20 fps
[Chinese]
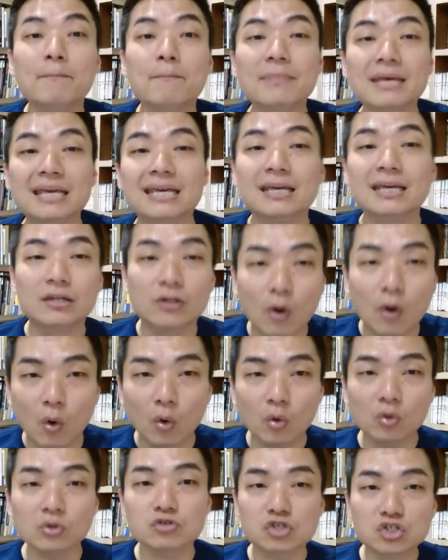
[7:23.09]
米
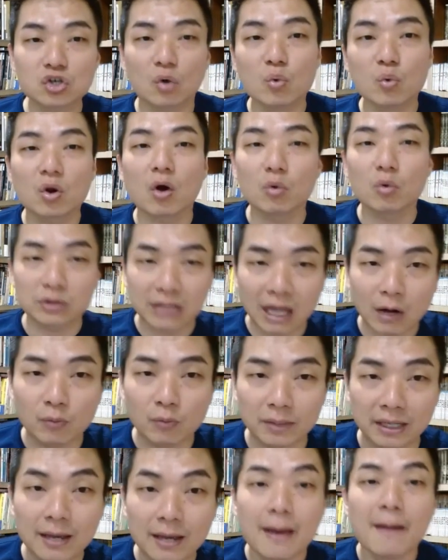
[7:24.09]
农收购
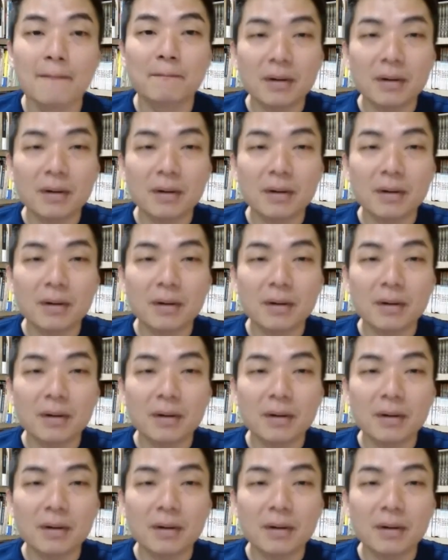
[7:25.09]
稻米。